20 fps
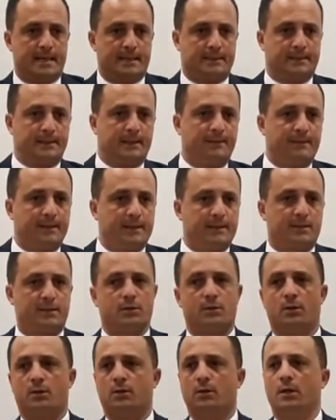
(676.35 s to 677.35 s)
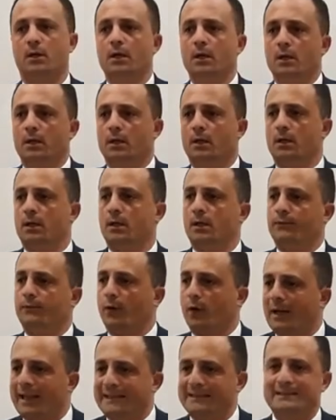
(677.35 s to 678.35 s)
attraverso eh,
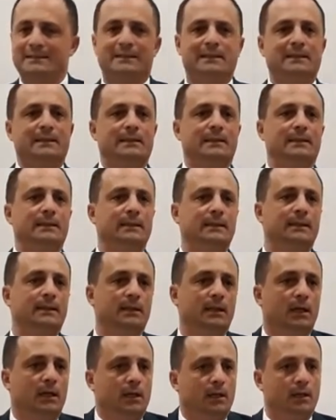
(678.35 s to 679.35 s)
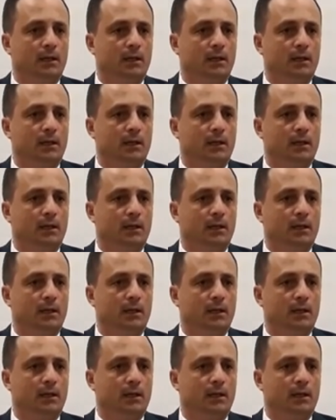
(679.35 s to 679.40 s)
volantini, eh,